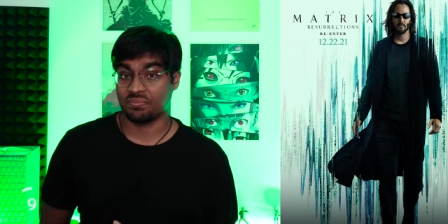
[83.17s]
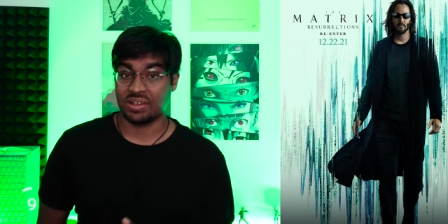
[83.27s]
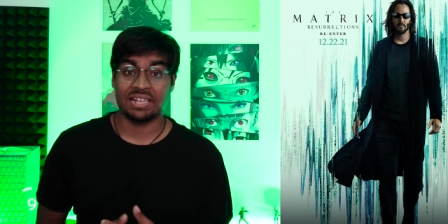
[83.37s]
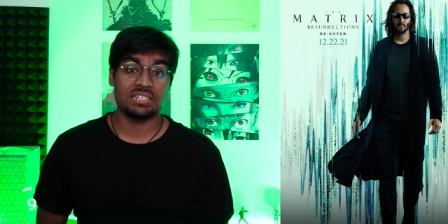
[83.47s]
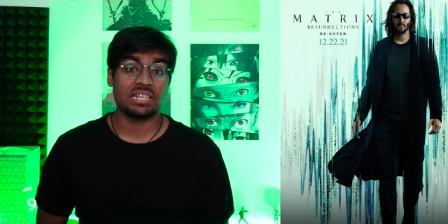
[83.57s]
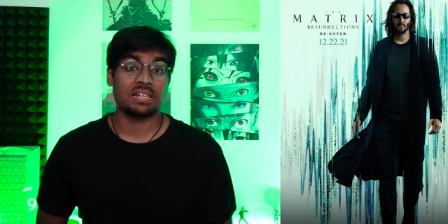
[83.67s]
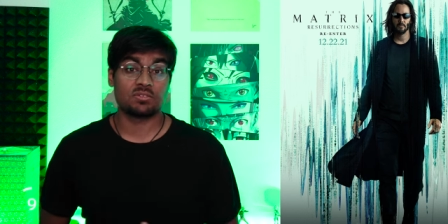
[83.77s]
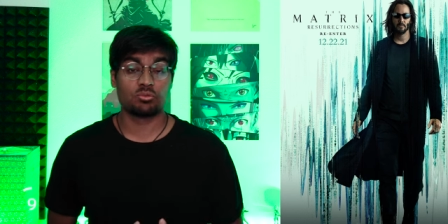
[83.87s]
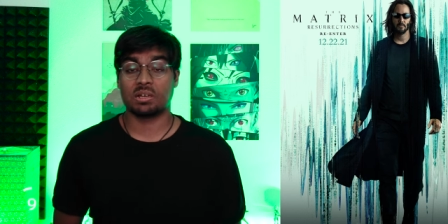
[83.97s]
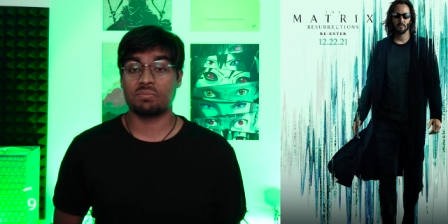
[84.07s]
weil die halt
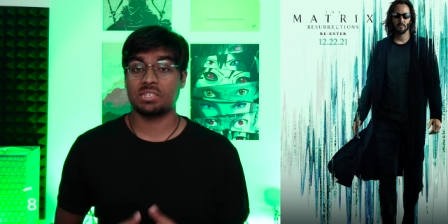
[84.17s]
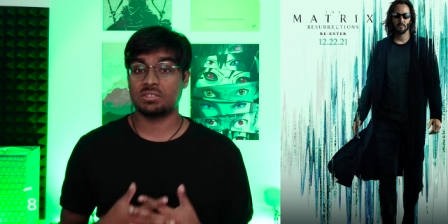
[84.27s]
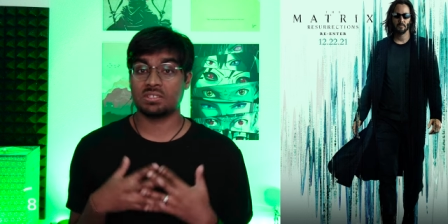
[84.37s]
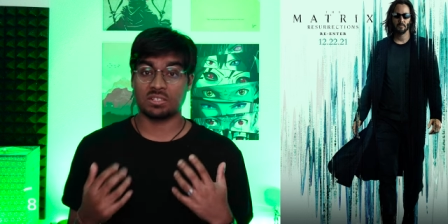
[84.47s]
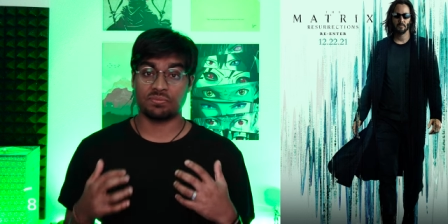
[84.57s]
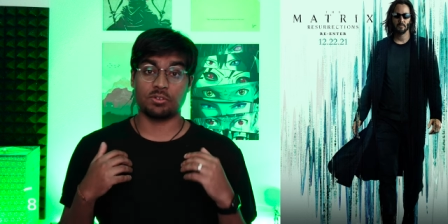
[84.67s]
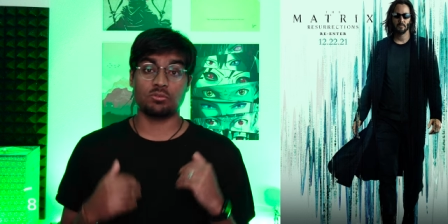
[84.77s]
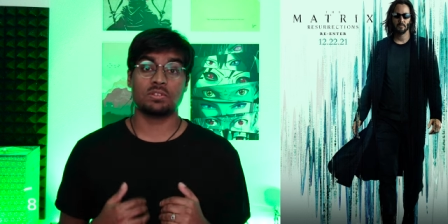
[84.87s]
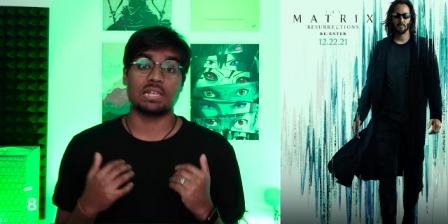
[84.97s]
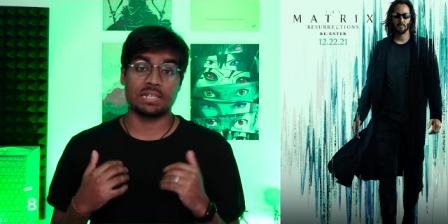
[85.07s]
super wichtig sind für
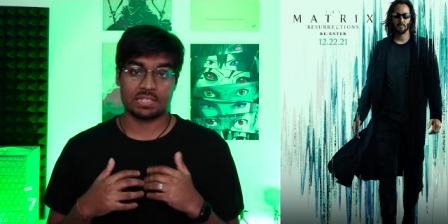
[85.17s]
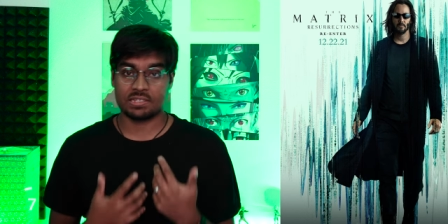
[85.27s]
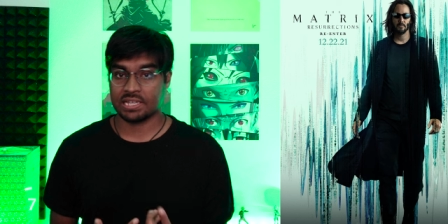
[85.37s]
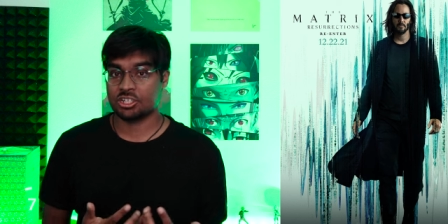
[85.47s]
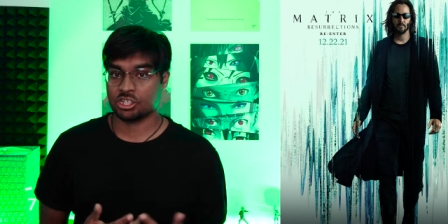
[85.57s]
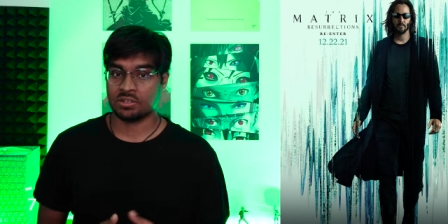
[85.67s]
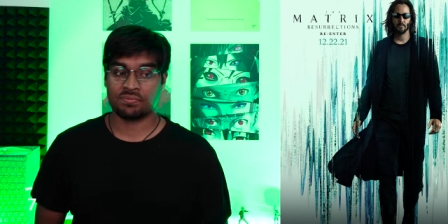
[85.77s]
uns als Gesellschaft.